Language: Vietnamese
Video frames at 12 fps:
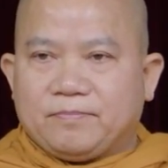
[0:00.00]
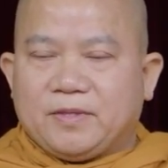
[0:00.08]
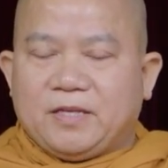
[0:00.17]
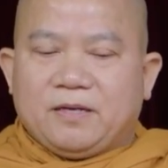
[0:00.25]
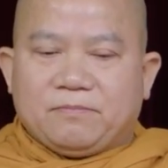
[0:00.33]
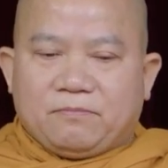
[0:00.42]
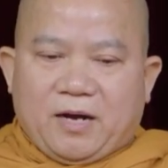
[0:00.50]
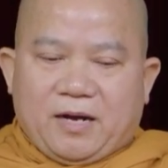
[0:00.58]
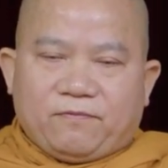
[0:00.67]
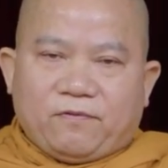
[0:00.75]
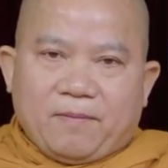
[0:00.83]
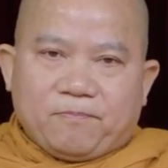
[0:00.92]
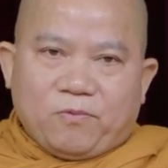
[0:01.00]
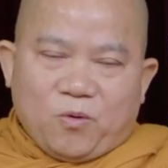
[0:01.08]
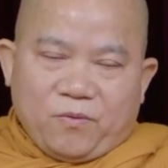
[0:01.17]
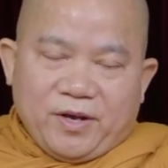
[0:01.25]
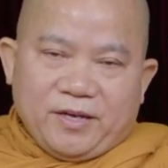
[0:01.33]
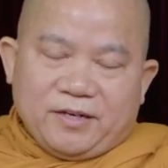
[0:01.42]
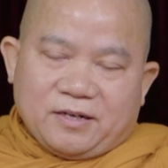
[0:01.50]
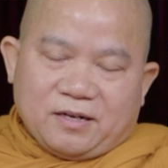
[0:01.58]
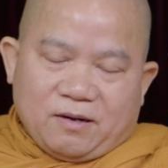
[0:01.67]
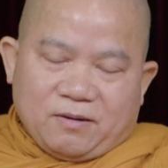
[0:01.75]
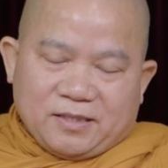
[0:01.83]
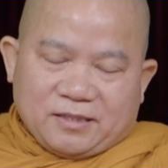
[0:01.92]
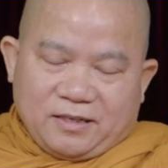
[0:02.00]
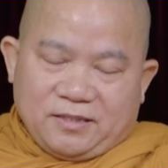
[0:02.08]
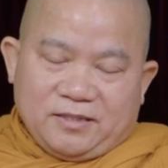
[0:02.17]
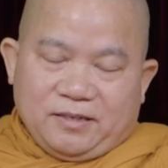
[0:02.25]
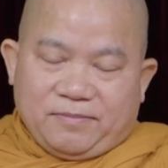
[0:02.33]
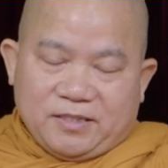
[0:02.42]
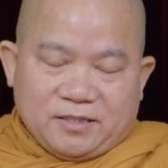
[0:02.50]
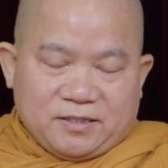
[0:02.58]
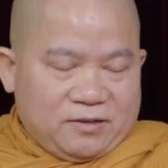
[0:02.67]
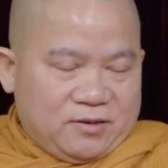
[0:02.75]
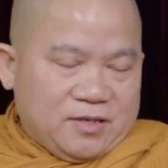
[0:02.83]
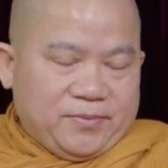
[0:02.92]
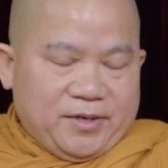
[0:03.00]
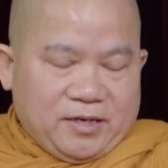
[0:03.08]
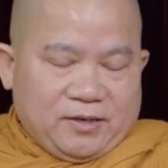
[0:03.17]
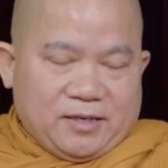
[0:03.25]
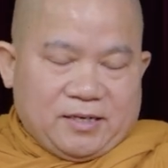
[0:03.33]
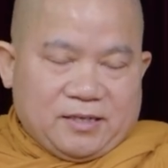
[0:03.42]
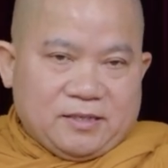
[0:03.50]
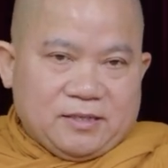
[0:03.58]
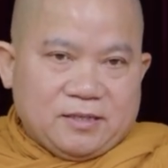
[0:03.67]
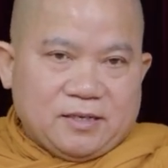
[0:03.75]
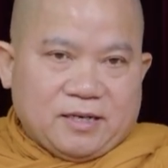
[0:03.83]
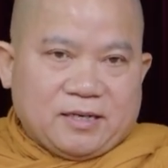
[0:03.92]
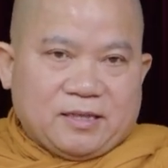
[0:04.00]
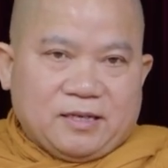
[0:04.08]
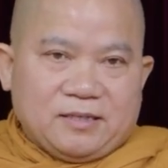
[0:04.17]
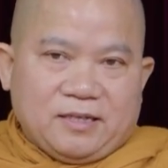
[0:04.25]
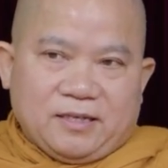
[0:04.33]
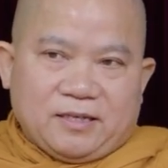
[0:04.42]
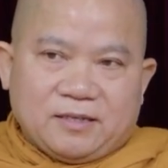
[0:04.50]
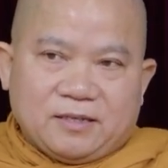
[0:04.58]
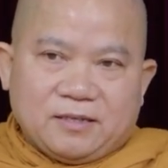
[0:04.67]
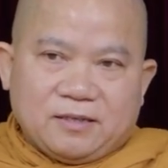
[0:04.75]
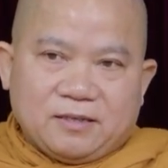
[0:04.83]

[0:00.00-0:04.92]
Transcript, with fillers: nhưng mà pháp vô vi nó có một cái từ gì bữa trước nó cái vị rồi đó là cái từ gì